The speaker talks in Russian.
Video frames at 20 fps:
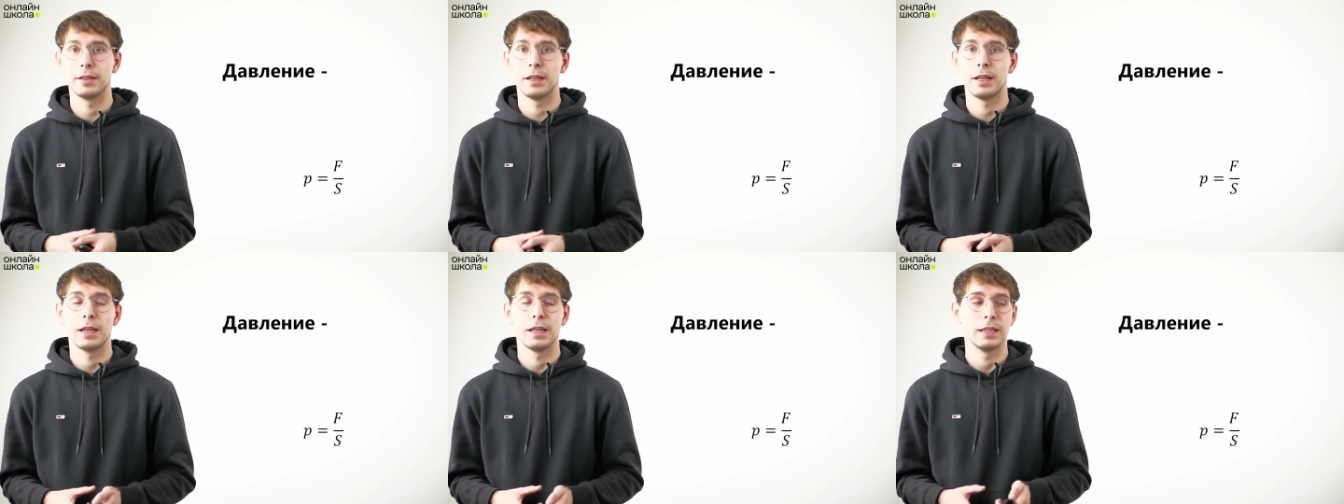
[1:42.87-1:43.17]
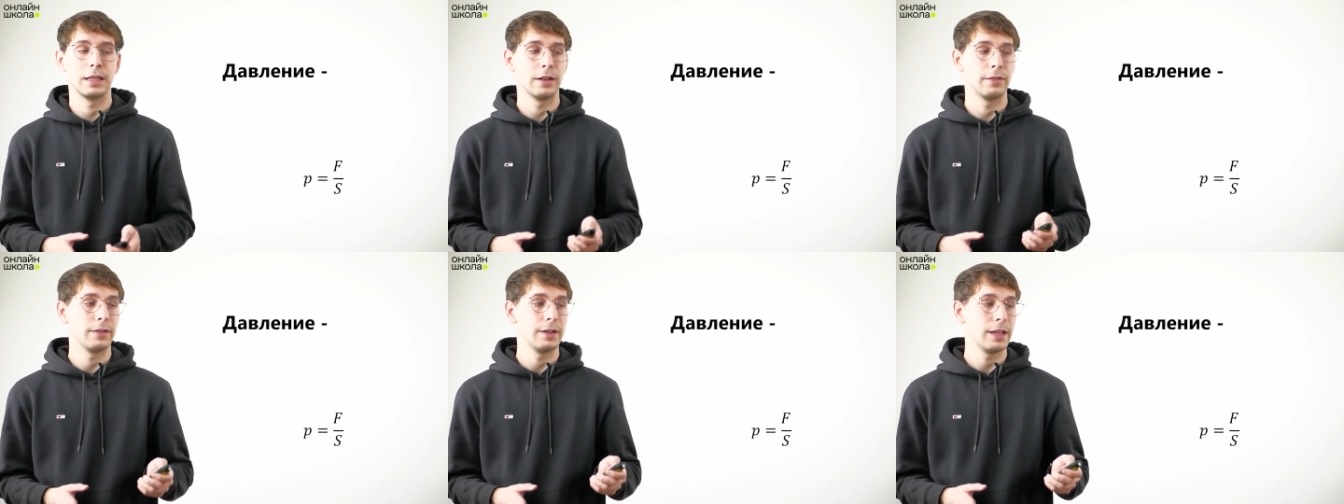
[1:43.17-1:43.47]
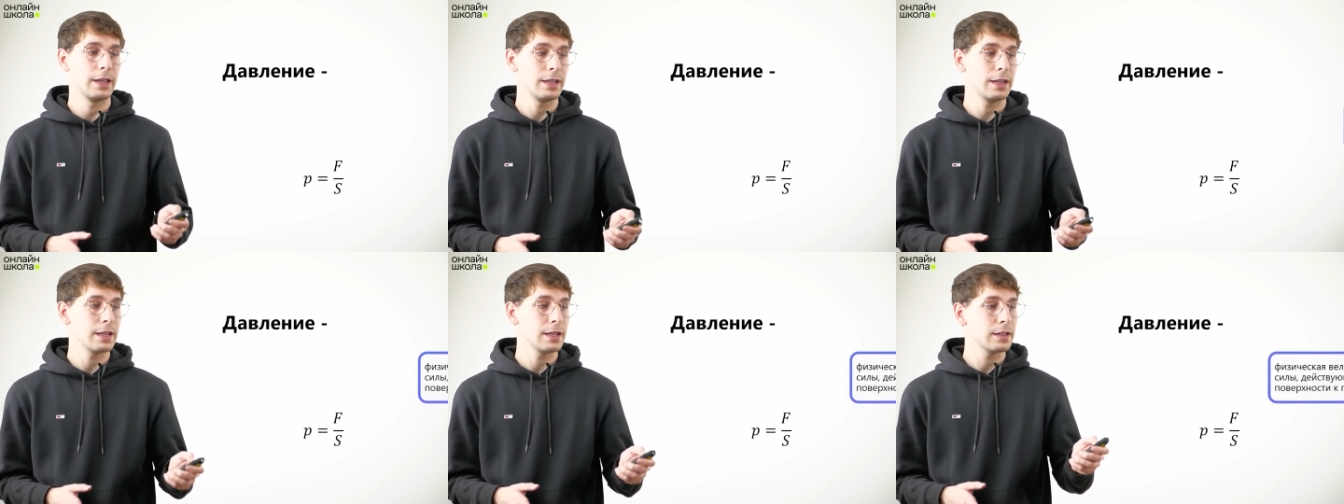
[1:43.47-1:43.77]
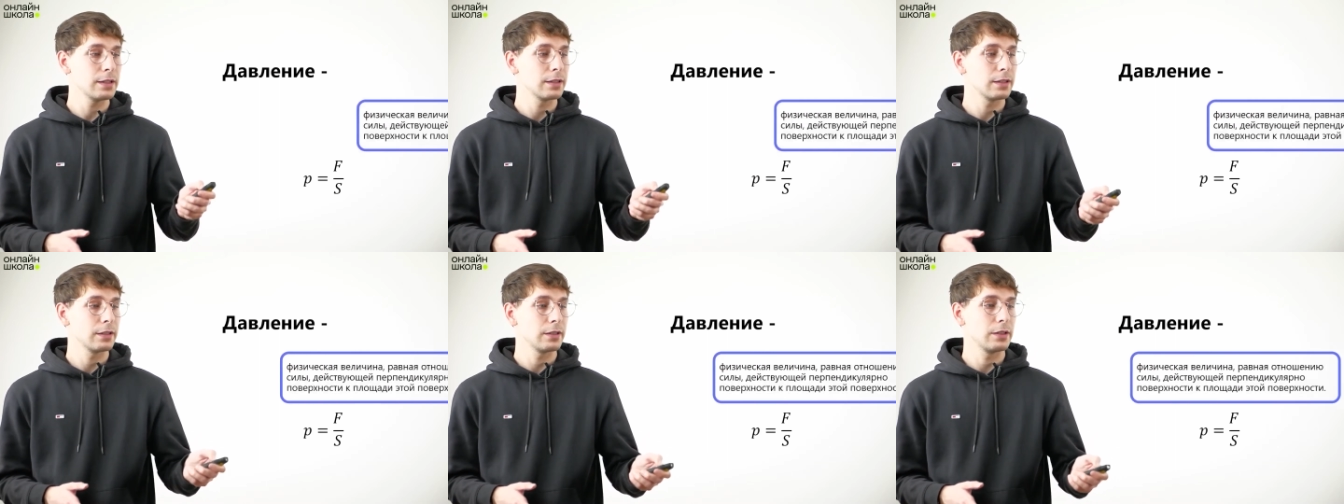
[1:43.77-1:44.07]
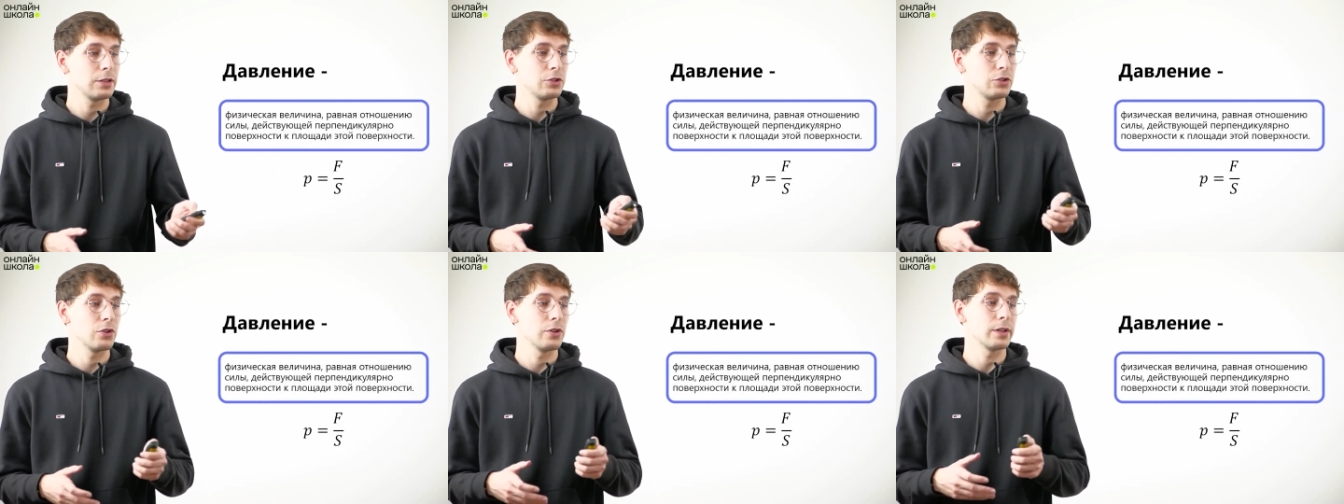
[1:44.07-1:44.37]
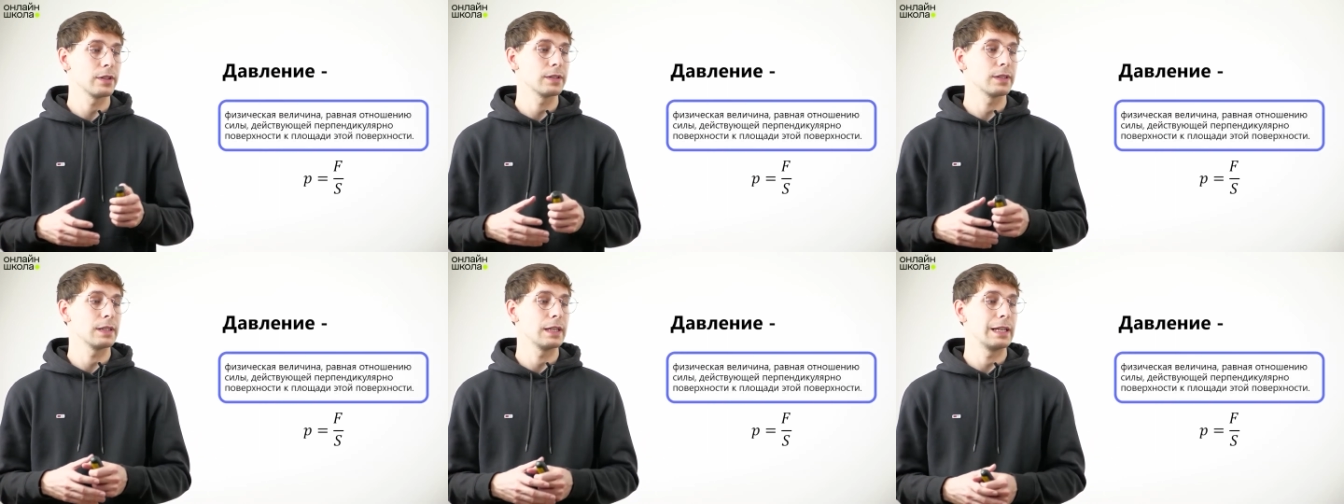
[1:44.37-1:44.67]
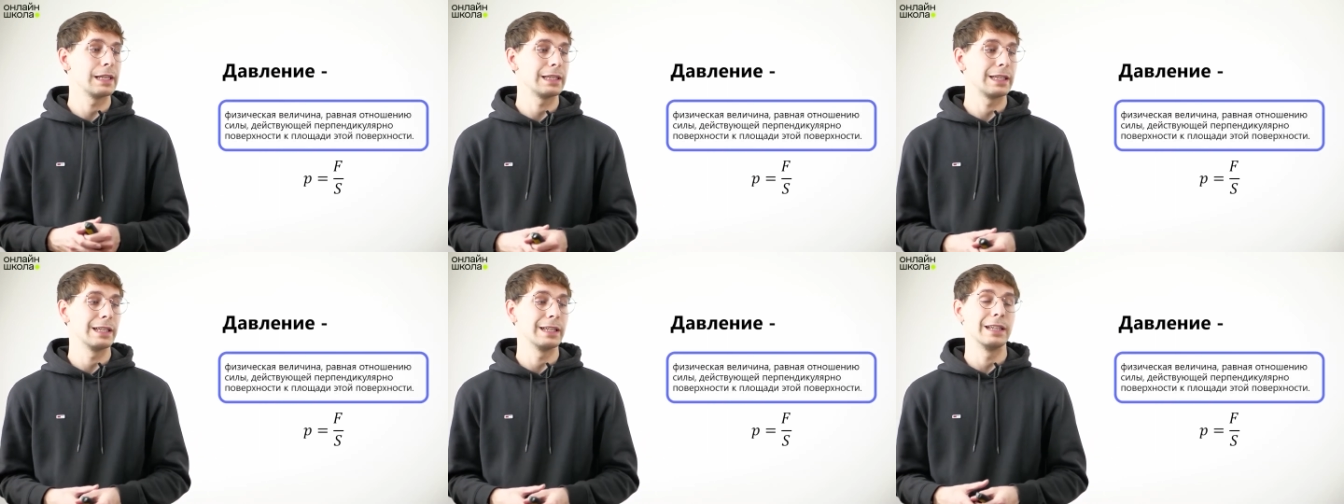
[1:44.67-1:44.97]
Давление, еще раз,
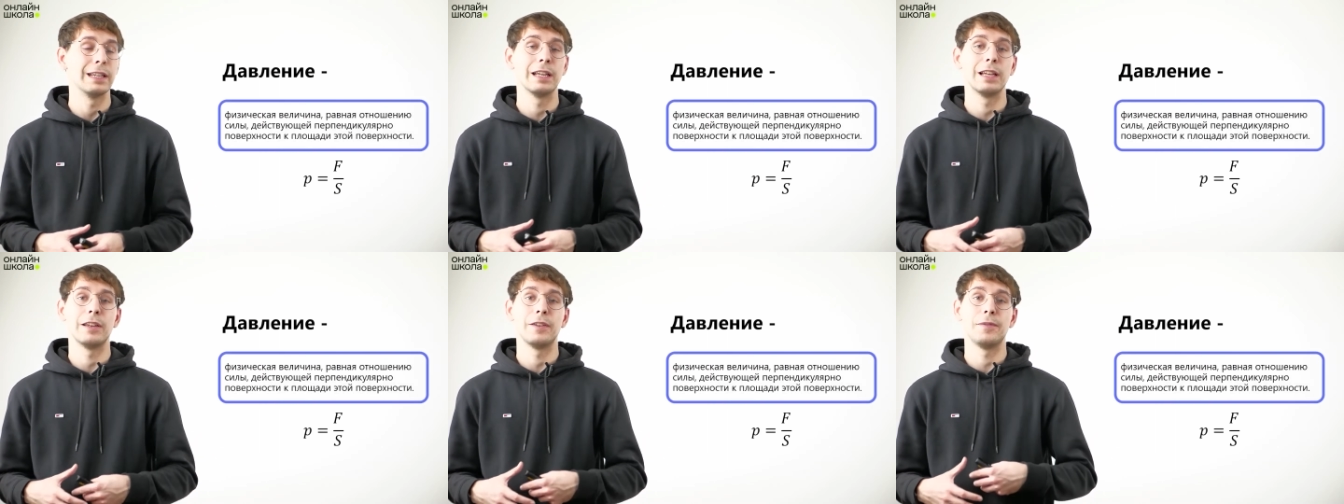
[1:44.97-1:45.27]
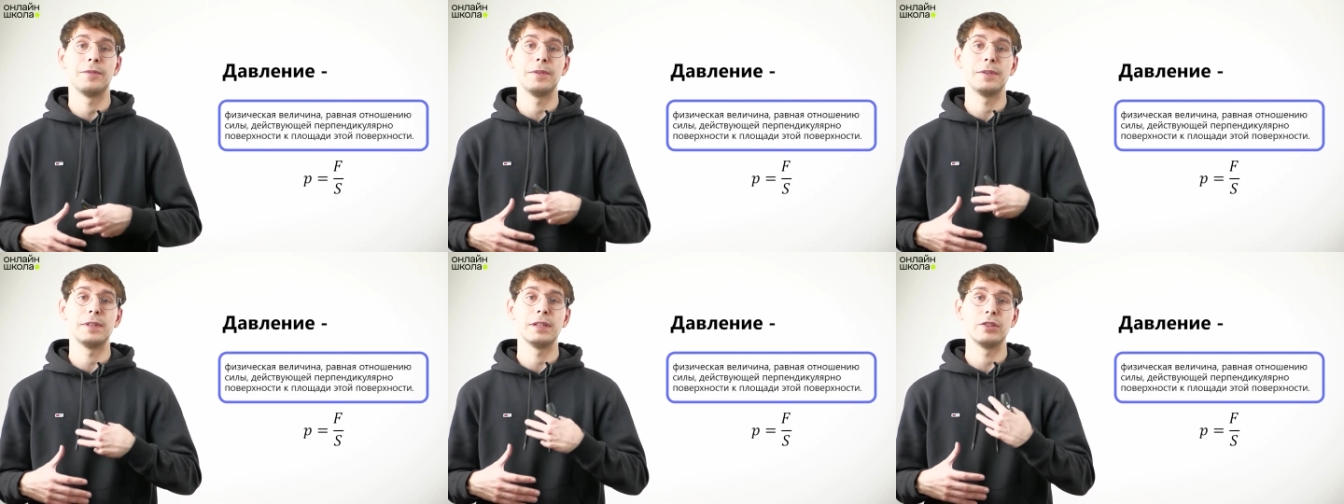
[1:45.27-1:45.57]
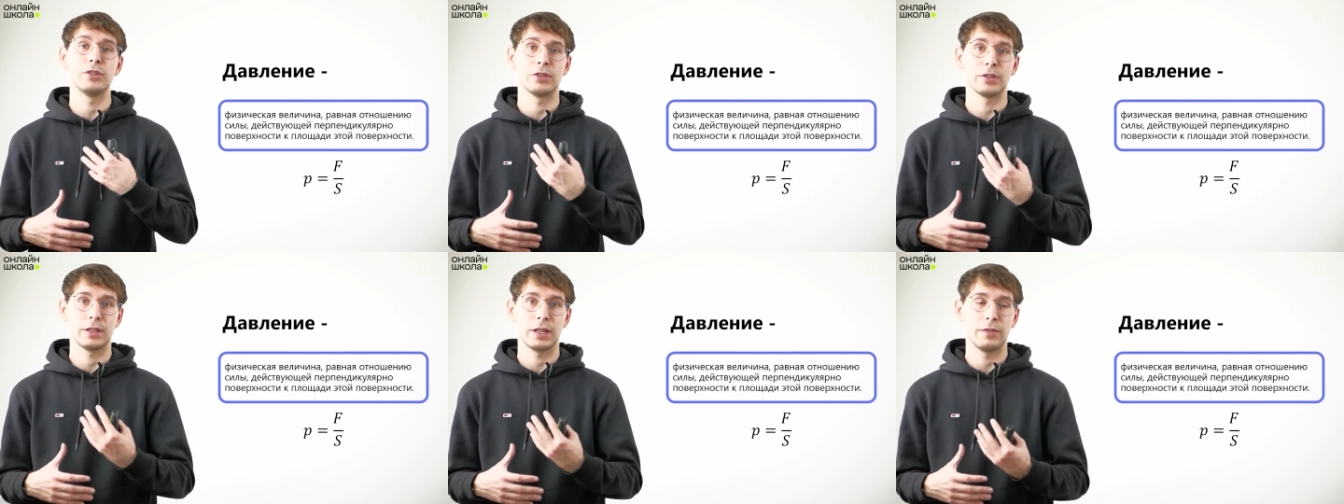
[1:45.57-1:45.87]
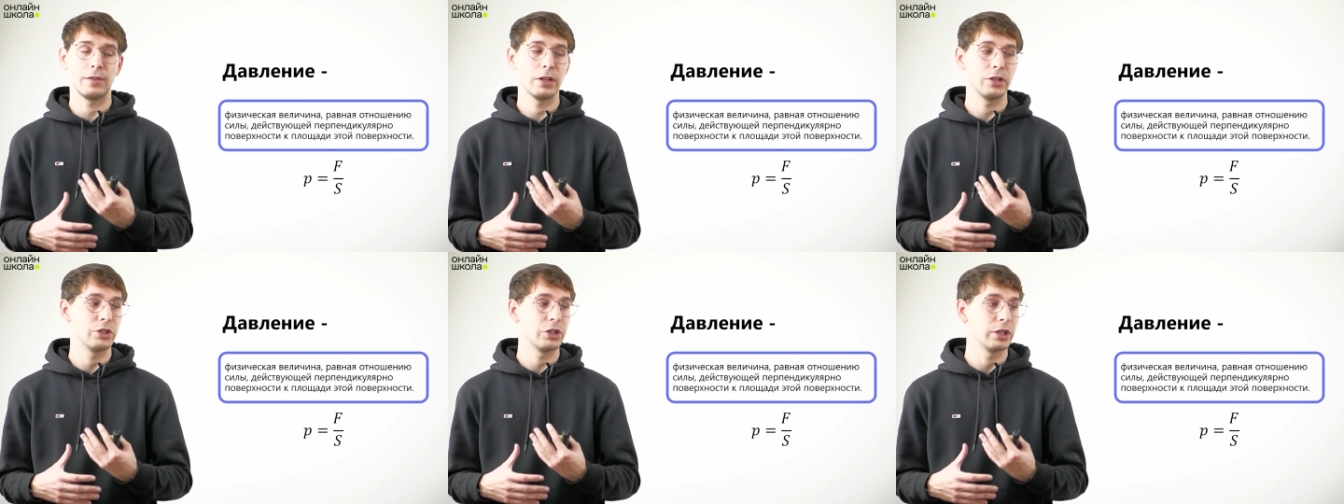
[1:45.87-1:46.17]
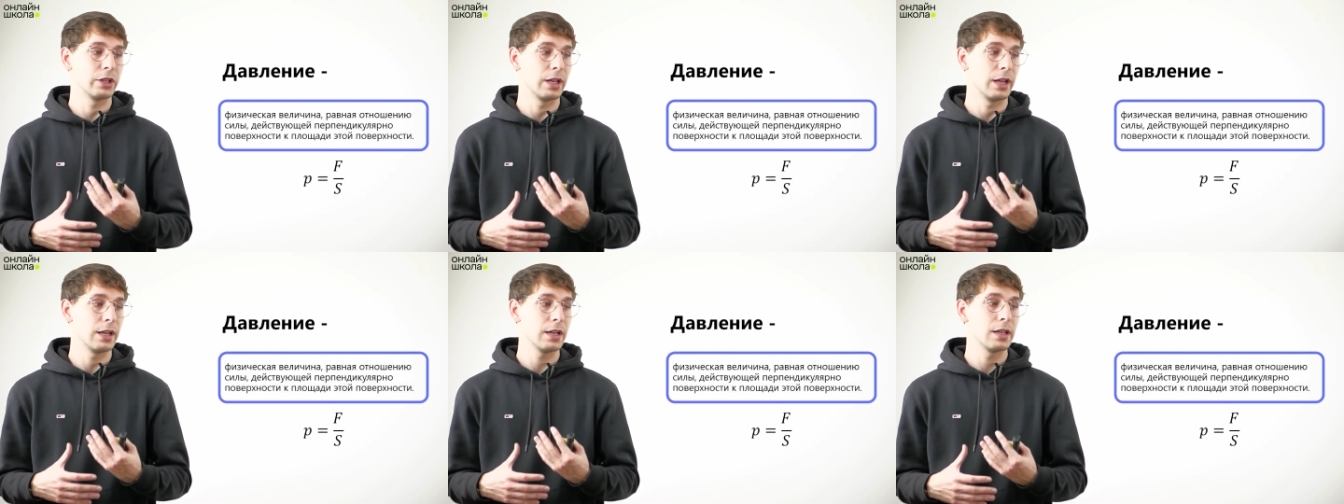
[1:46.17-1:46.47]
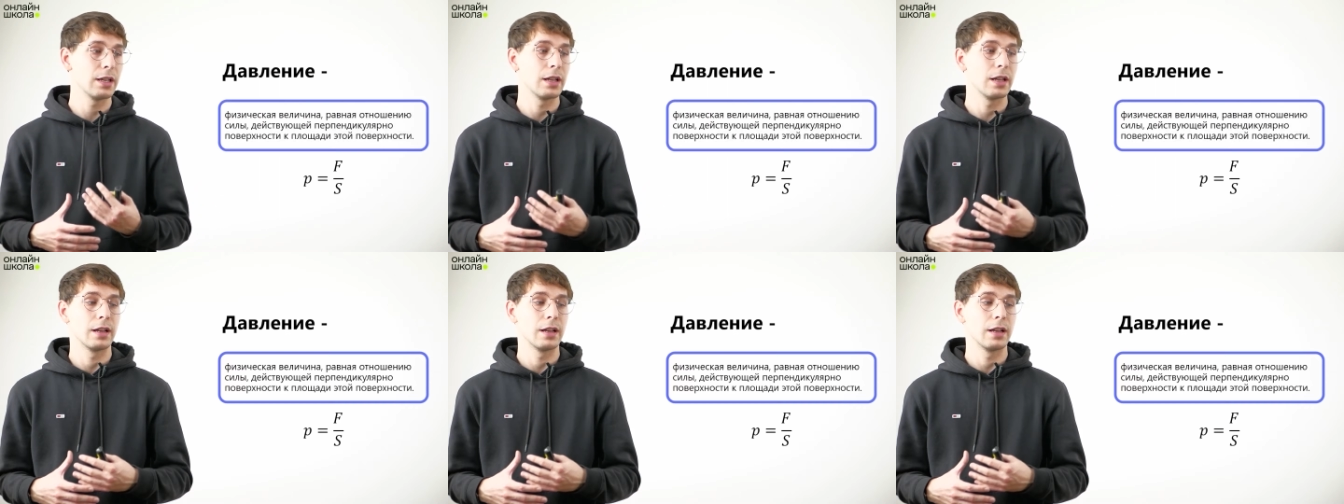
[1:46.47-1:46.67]
это физическая величина,